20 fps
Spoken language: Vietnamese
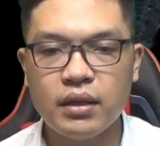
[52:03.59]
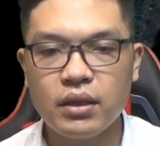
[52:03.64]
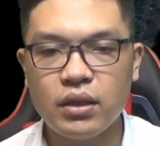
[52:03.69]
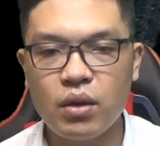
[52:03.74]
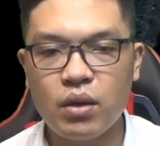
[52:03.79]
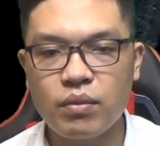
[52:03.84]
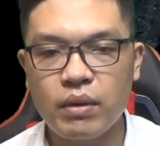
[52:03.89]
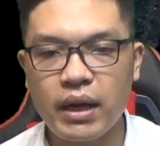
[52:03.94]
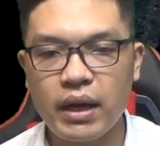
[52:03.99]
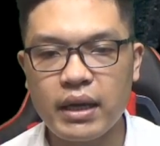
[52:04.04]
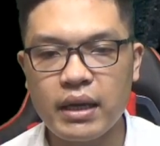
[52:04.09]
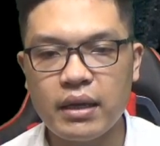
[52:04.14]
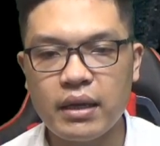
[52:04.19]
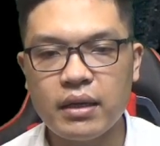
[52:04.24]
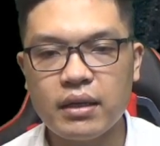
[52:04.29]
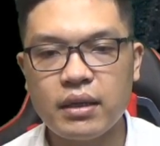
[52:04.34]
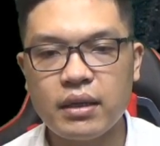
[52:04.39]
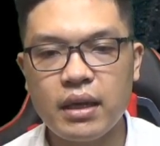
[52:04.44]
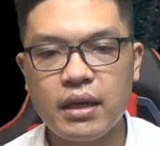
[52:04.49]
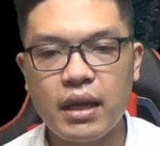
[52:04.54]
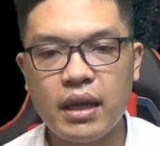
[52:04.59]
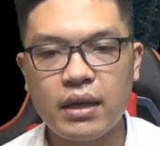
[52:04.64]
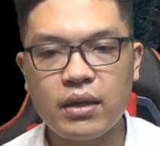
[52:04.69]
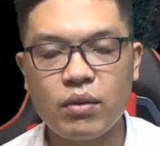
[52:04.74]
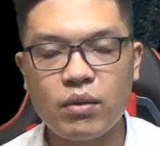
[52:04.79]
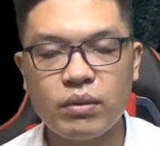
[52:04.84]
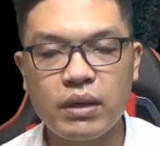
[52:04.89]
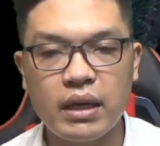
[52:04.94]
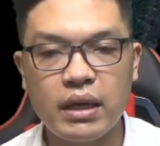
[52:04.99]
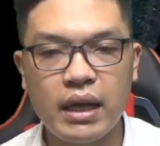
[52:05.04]
Lúc này y lạnh
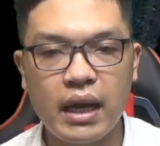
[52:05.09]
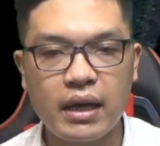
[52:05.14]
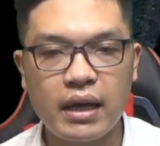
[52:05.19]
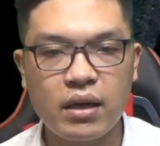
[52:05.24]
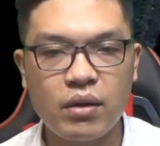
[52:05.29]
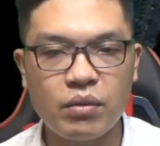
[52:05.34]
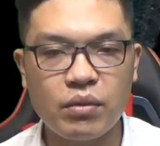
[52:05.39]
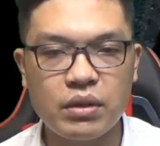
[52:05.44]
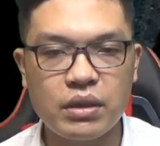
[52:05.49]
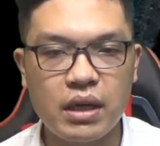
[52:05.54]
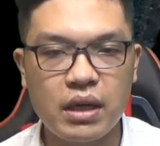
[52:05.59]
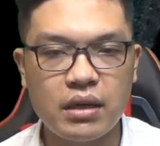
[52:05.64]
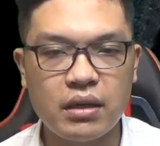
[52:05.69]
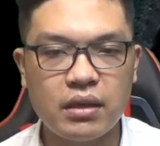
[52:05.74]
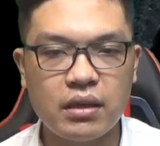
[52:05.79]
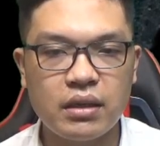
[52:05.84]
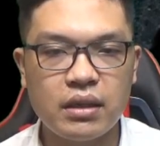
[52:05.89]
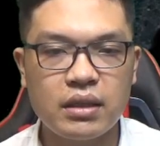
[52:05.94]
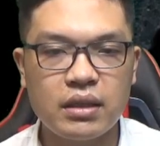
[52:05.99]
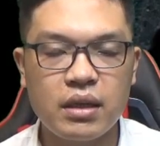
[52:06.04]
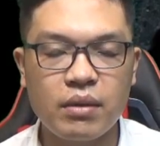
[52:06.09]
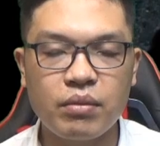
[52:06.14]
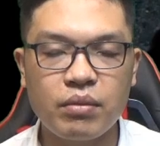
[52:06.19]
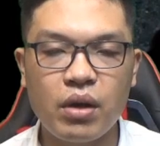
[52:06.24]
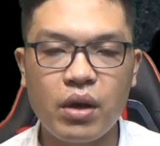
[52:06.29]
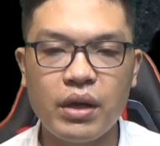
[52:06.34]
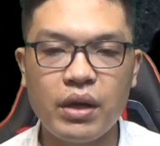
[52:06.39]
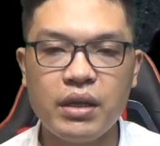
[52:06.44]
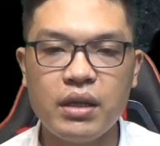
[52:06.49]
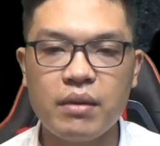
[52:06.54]
lùng nhìn Lạc Cậu Chân, giọng
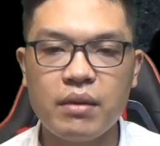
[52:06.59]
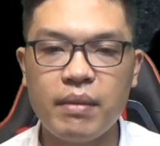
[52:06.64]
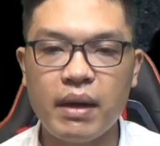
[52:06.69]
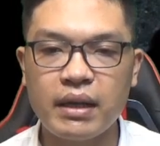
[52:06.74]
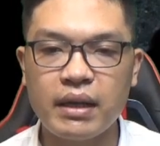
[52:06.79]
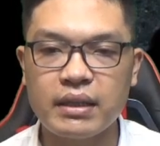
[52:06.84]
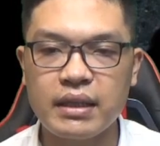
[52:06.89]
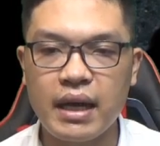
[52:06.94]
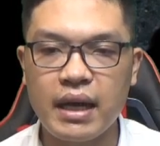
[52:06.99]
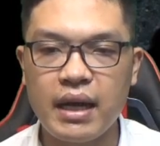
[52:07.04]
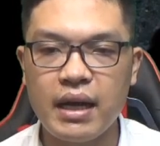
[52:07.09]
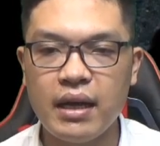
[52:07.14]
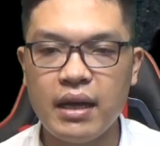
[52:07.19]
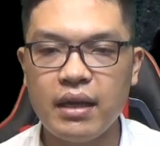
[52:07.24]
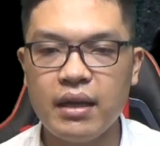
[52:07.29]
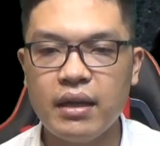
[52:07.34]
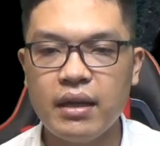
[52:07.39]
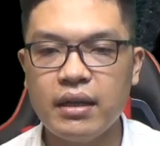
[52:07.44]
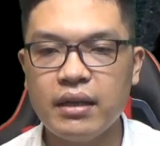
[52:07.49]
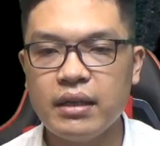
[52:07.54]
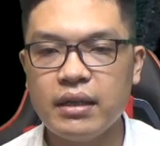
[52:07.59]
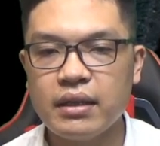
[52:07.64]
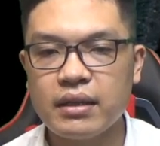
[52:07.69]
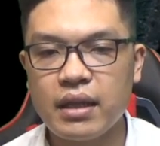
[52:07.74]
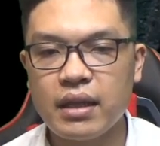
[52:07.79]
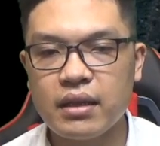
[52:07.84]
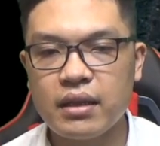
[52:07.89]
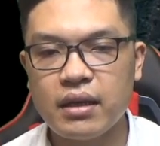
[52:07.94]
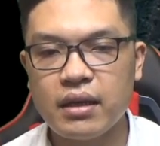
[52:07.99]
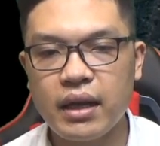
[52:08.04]
nói như bằng giá.
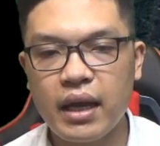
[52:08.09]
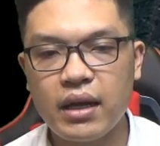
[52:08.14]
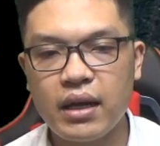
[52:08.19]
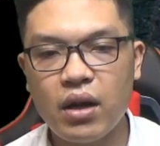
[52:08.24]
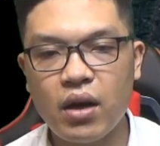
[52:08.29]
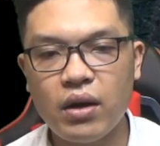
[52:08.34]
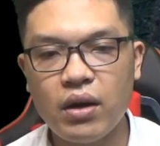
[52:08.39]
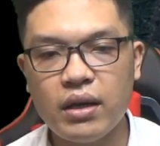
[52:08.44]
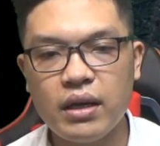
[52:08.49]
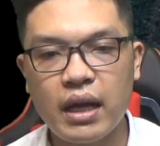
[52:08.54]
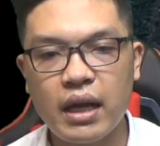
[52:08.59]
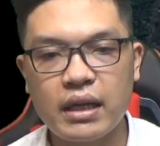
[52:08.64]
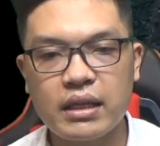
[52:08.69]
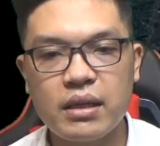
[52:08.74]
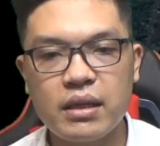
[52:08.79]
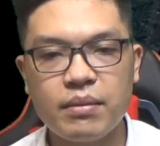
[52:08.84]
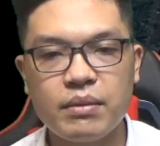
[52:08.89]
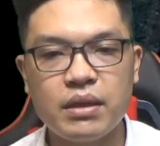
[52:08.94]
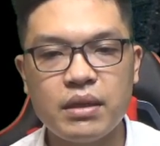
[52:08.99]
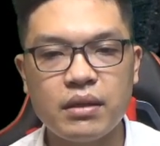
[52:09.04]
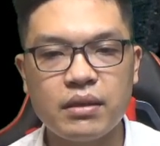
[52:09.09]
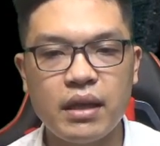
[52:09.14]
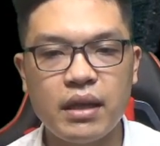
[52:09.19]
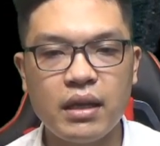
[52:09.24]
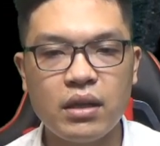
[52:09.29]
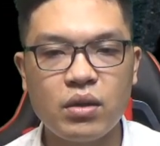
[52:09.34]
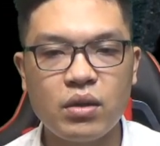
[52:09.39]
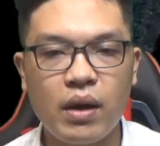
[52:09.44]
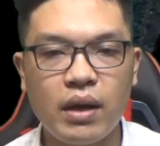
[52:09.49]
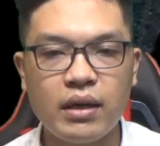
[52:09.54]
Ta từng nghe nói là chấp sự
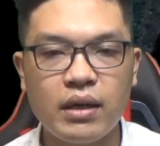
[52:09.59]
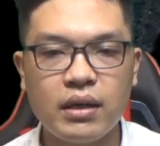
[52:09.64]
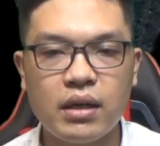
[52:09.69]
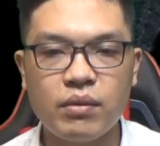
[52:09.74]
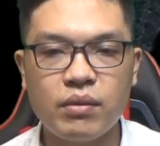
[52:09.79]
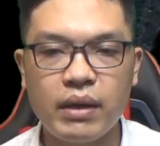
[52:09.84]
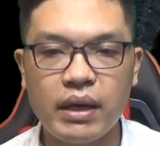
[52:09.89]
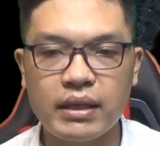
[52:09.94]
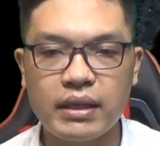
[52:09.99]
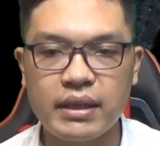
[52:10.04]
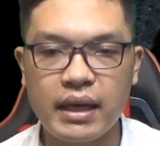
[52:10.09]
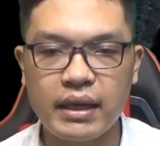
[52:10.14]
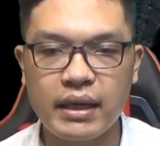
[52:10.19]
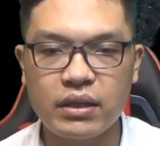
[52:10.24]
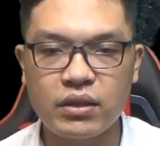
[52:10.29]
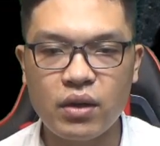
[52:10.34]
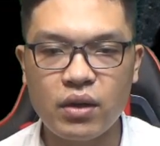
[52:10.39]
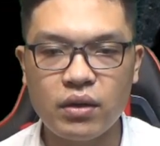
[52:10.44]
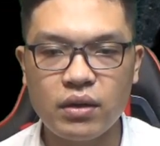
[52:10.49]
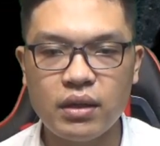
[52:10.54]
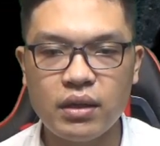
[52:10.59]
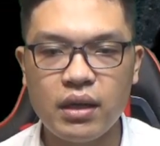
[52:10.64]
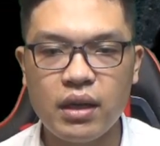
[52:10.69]
tính toán không hề sai sót,